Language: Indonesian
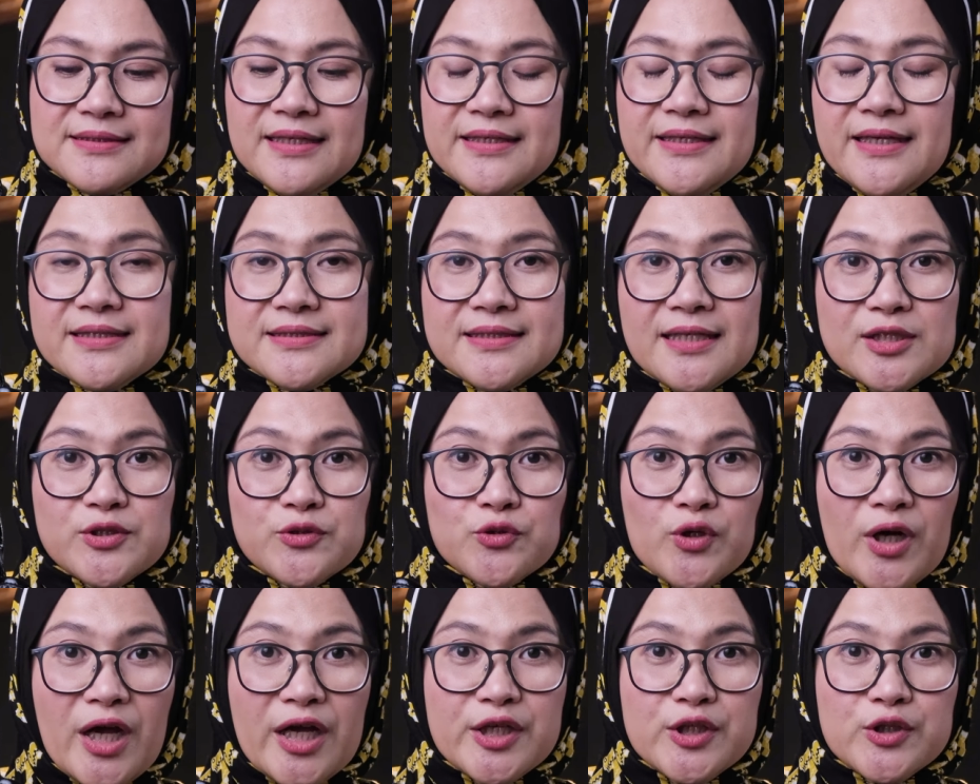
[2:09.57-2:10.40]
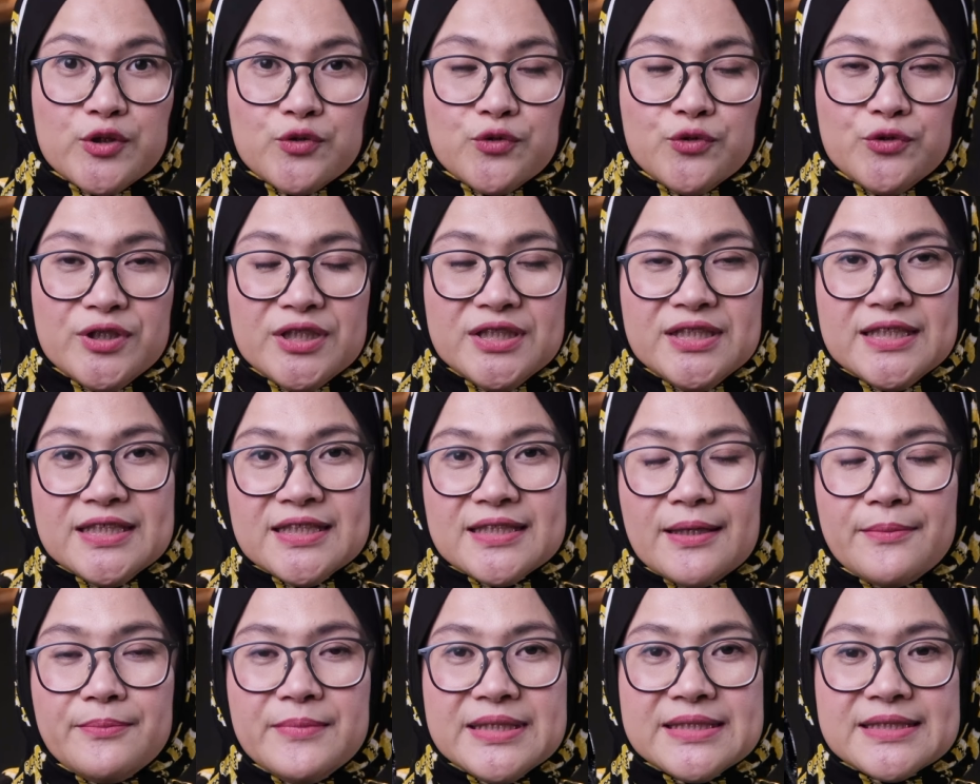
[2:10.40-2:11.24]
Nah, yang saya suka itu jadi
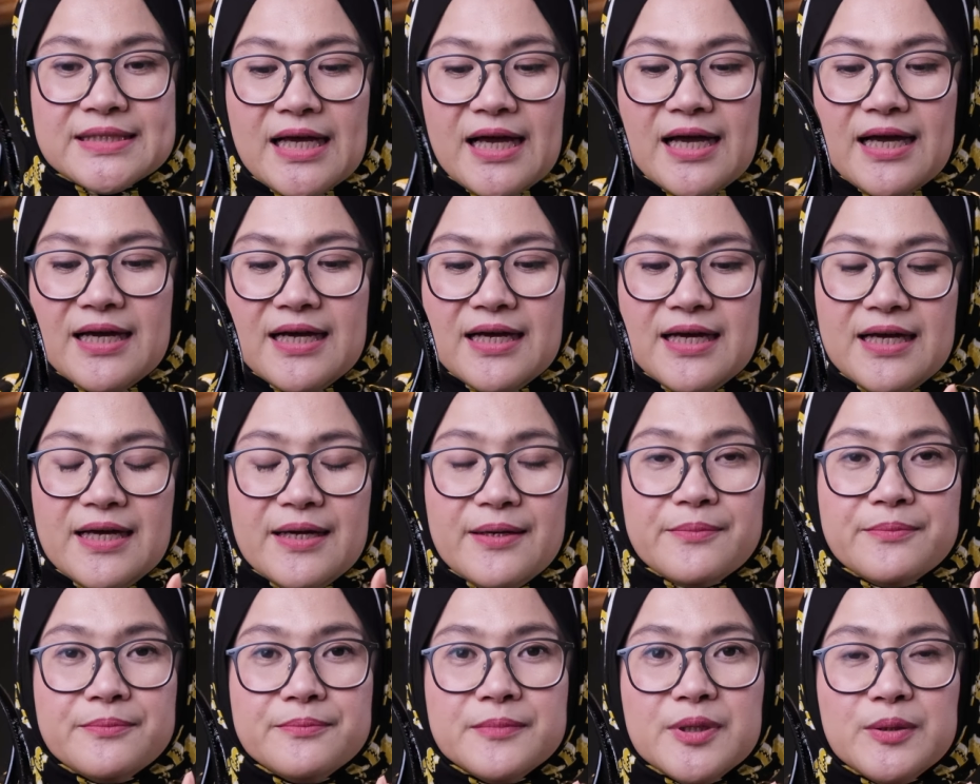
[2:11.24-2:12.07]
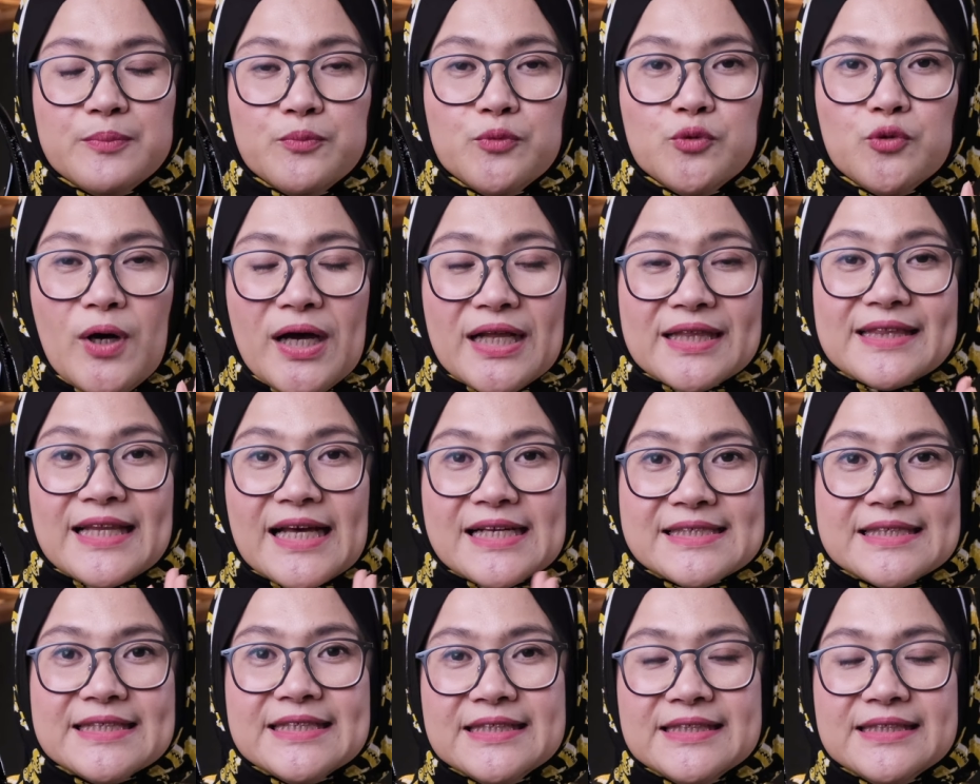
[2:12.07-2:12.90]
kita bisa membuat
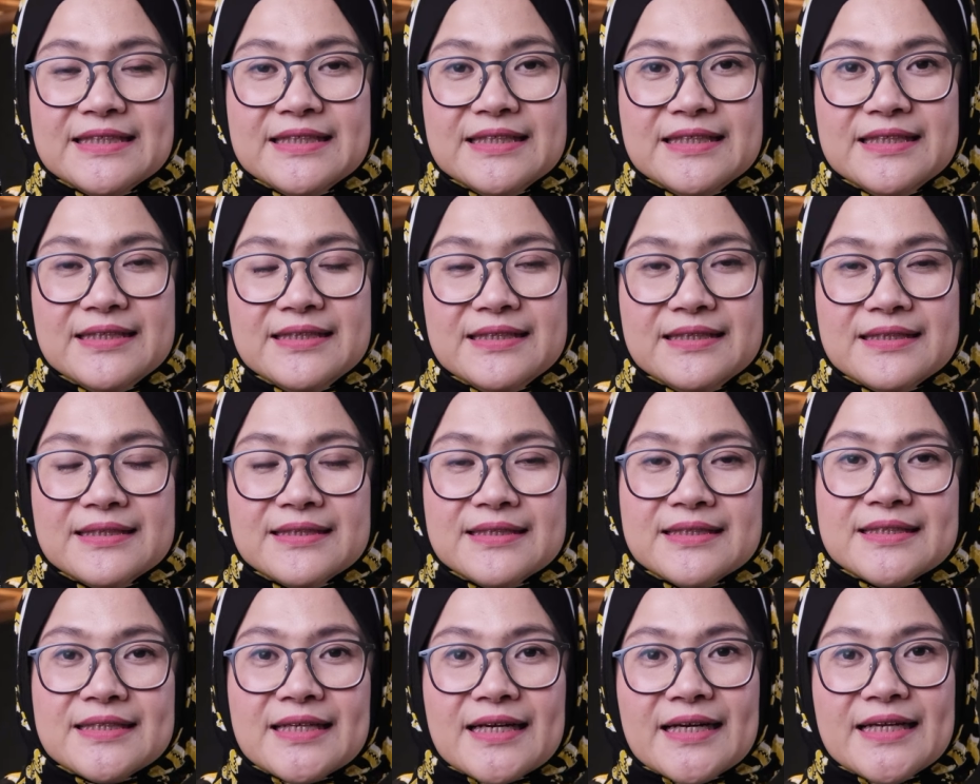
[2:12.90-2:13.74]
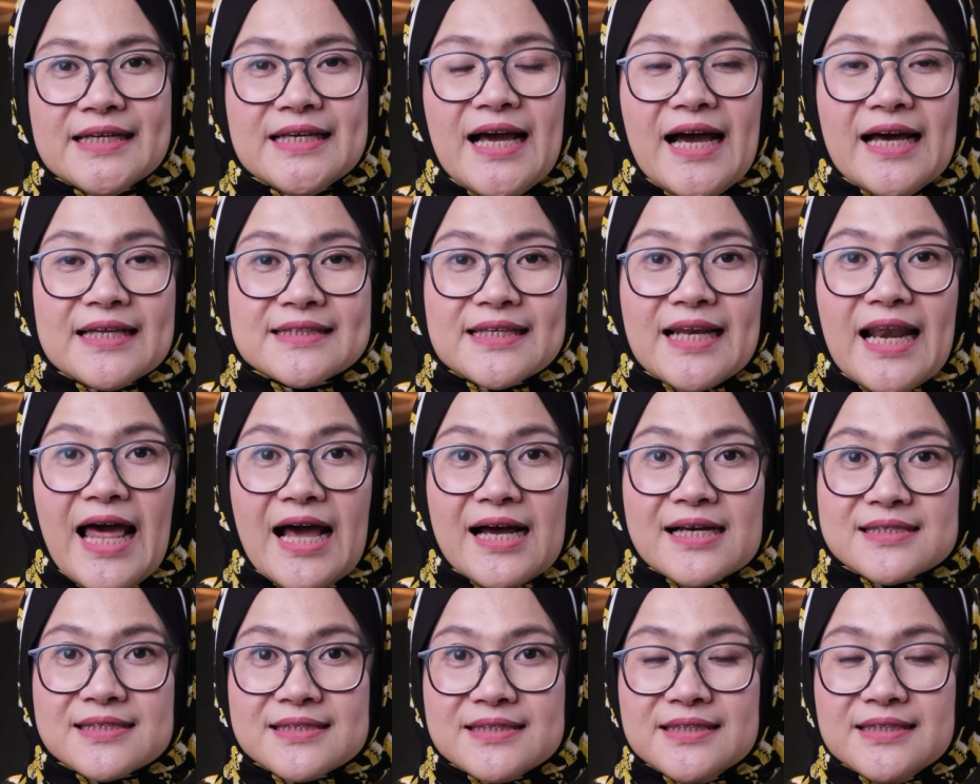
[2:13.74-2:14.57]
tas ini terlihat
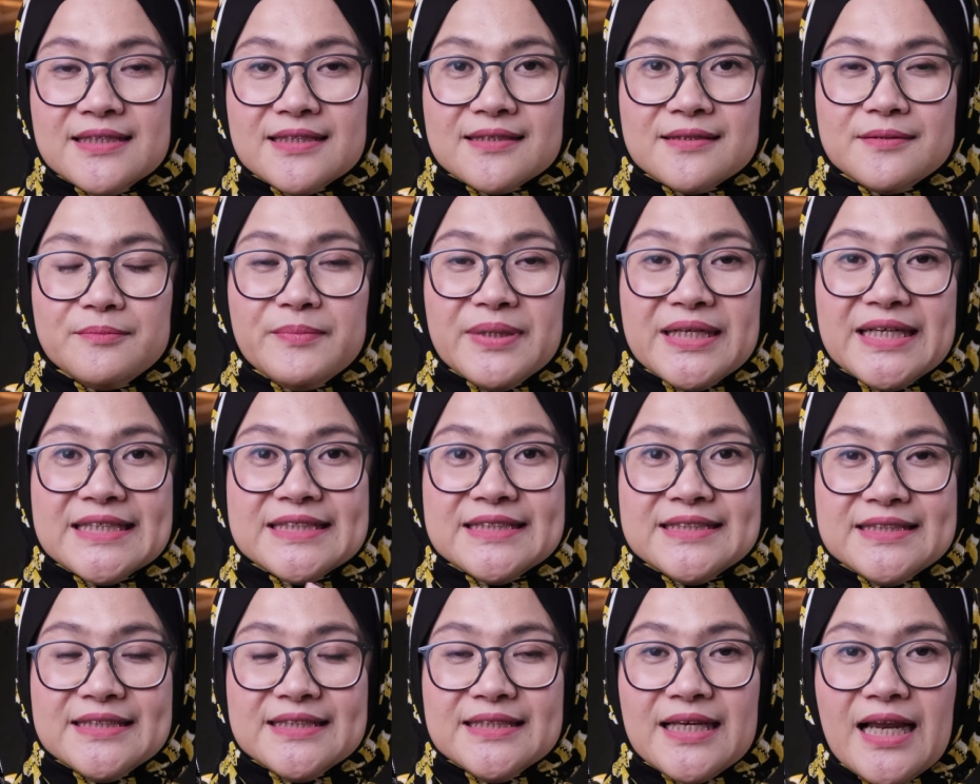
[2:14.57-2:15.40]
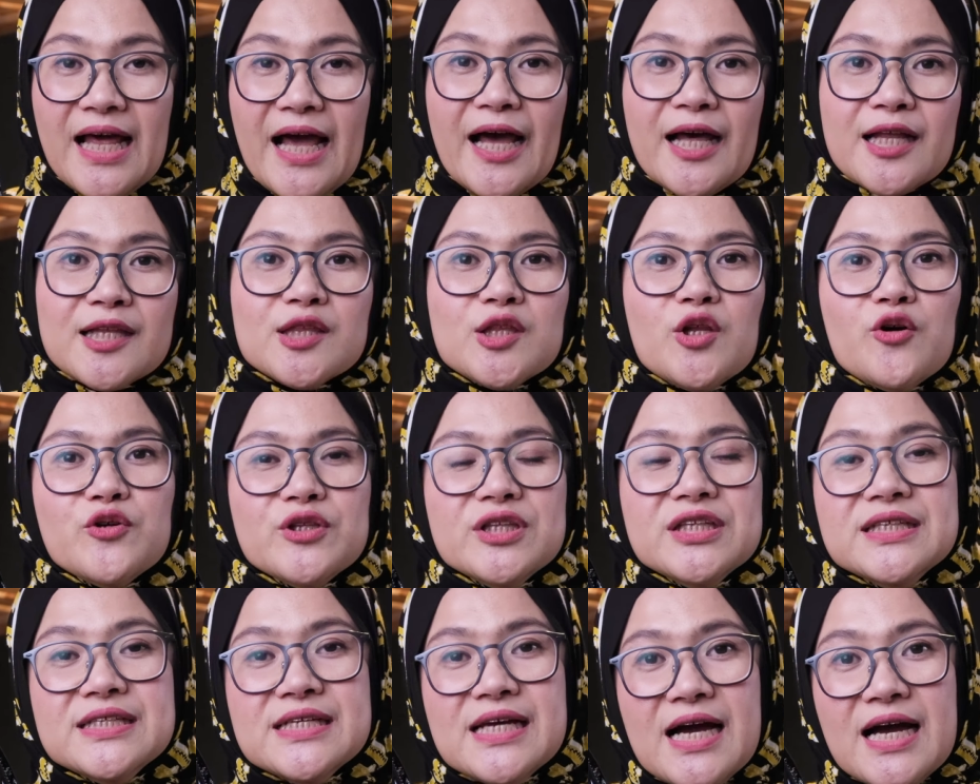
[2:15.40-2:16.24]
langsing, mengecil atau
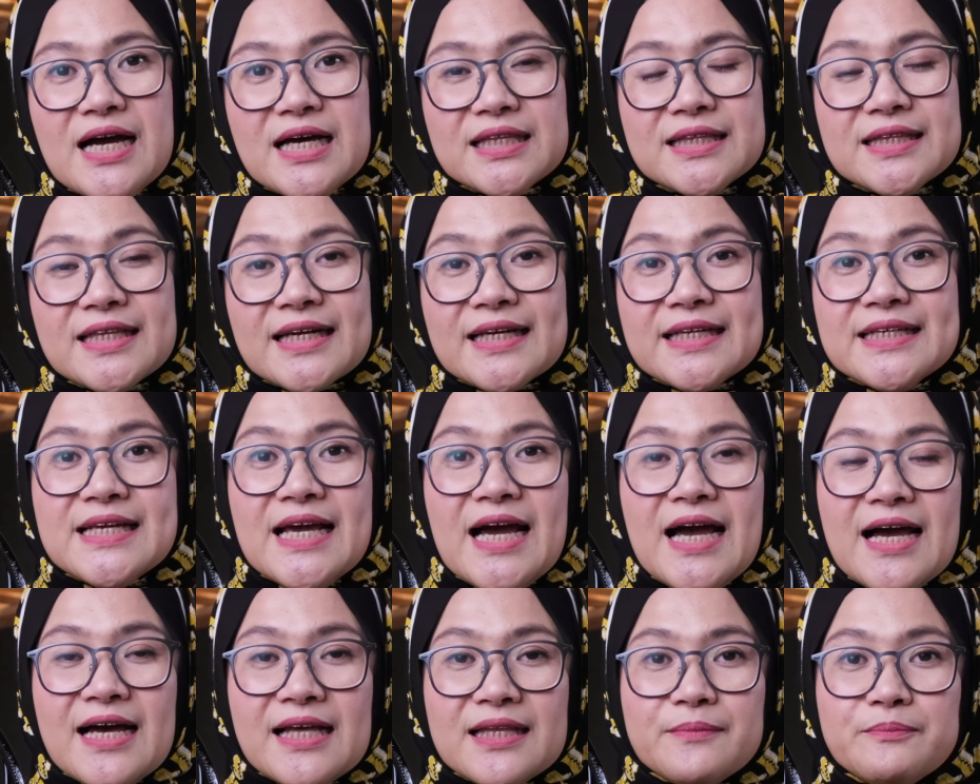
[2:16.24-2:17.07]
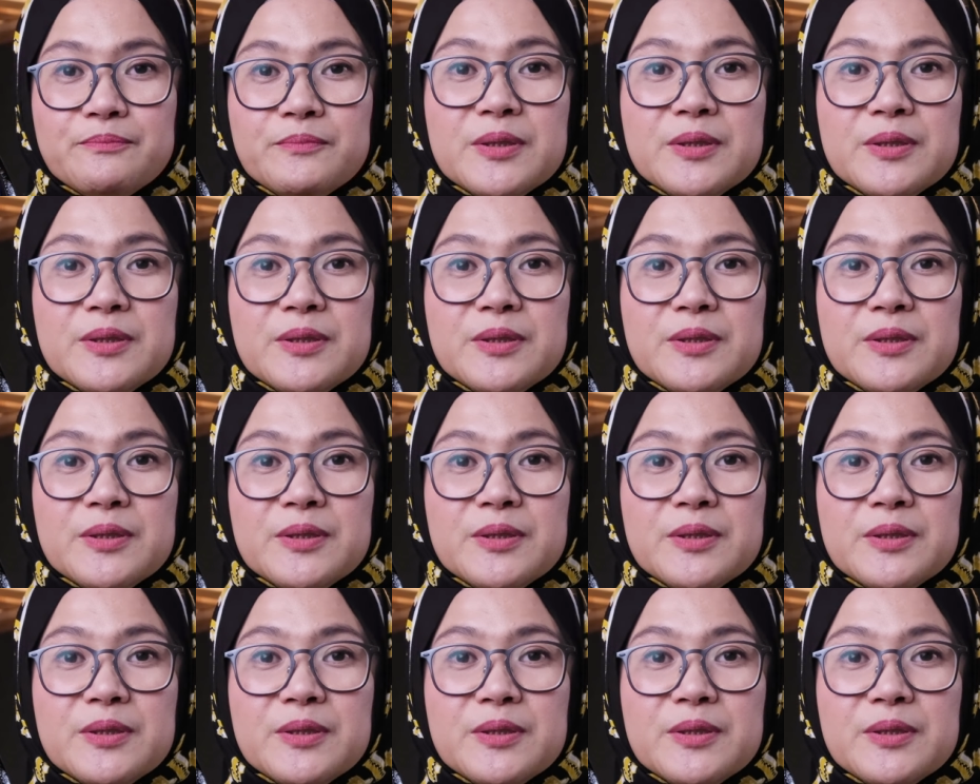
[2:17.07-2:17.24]
dia terlihat